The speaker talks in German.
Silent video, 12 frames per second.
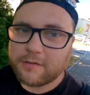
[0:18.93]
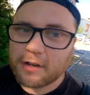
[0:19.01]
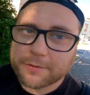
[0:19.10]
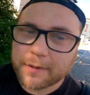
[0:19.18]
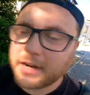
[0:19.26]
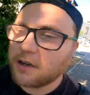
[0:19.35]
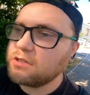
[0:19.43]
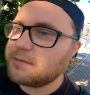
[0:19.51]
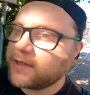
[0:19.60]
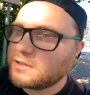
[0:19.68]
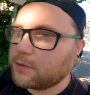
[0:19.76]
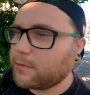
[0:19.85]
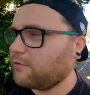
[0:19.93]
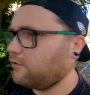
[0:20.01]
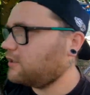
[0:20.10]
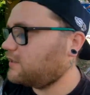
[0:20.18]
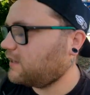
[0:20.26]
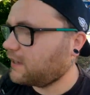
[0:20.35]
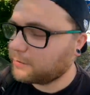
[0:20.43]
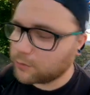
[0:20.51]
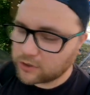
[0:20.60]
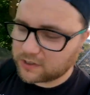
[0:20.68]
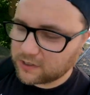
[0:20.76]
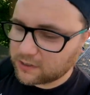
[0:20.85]
weil ich meinen Ausweis nochmal vorzeigen
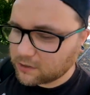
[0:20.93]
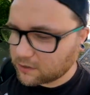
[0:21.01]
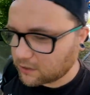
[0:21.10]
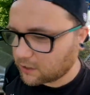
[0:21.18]
musste.